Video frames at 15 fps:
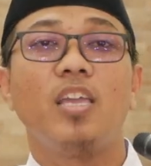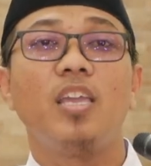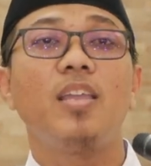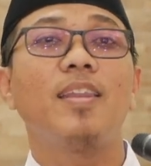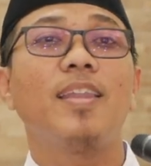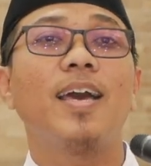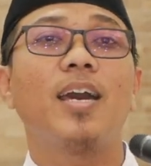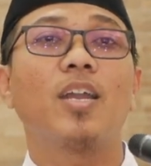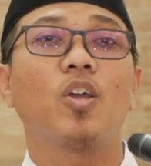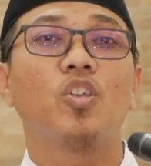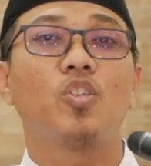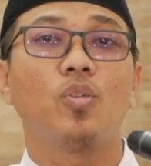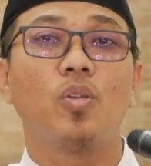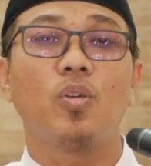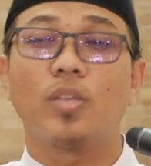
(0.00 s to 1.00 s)
Illa
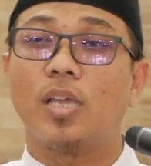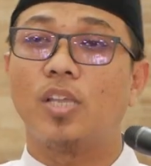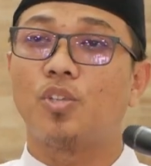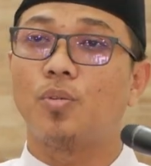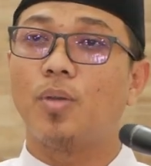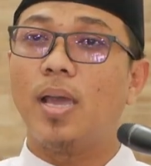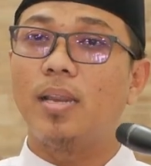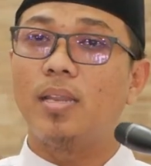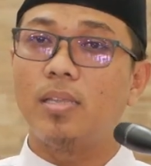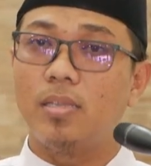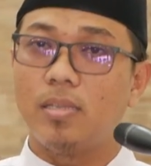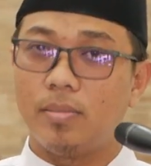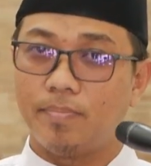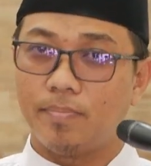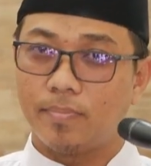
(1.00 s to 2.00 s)
rojulun
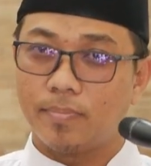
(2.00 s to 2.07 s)
kecuali